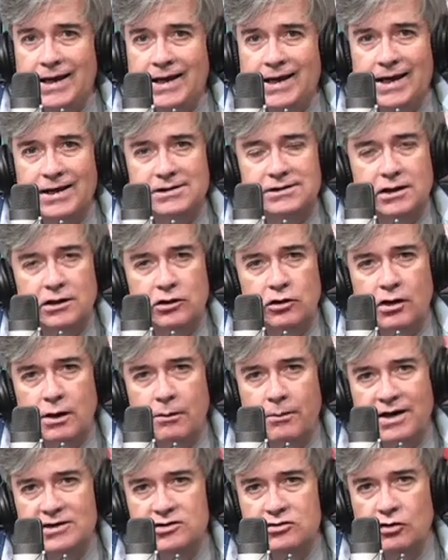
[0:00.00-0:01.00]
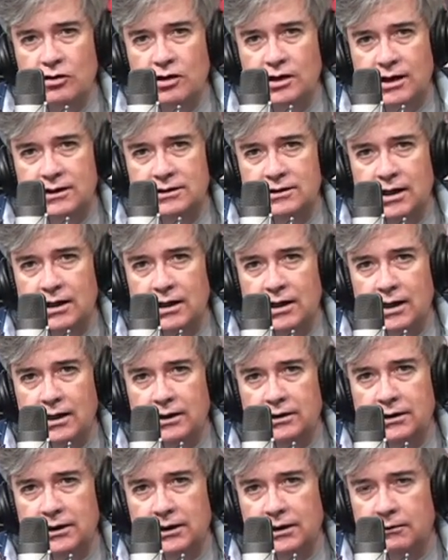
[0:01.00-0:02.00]
y la señora mayor que está
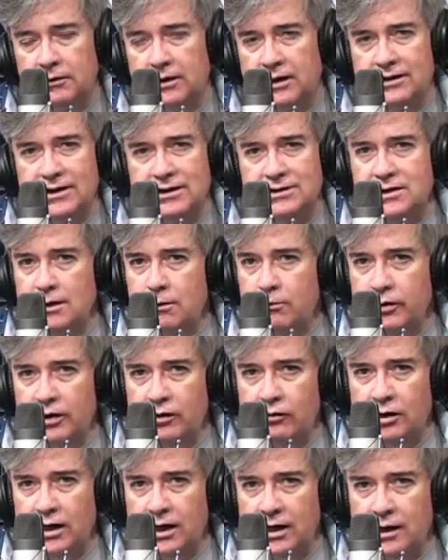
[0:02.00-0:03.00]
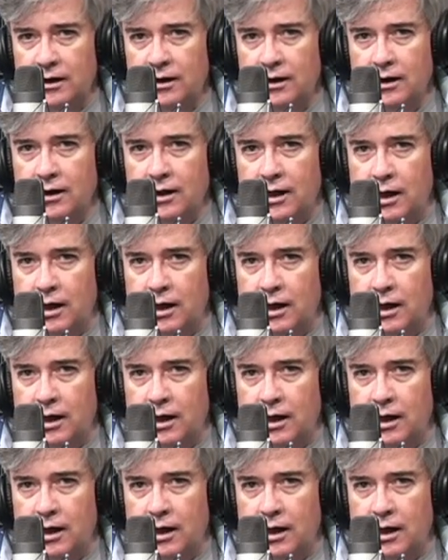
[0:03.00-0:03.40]
delante, que está siempre con él,